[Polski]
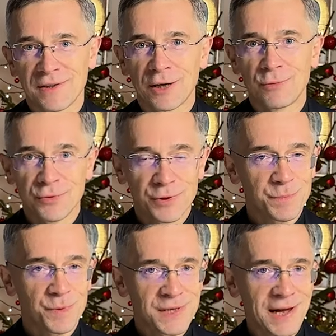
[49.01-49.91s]
Jak już
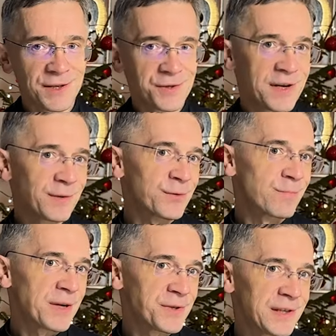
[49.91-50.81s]
rozpoznaliście, jak już
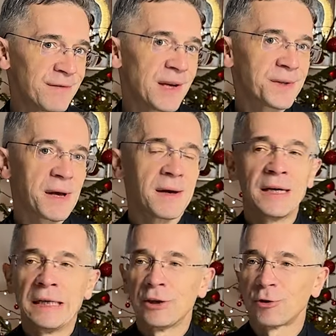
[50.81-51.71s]
macie tę wiedzę,
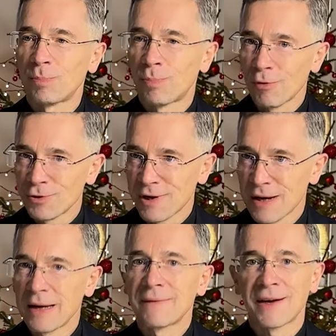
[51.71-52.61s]
to
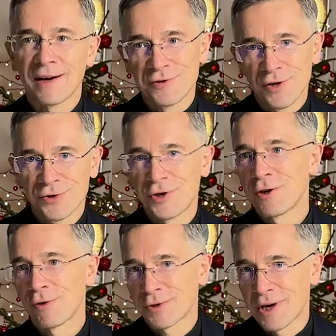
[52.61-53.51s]
proszę na razie
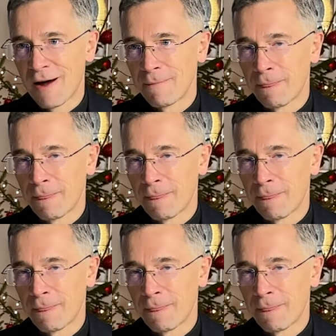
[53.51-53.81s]
cicho sza.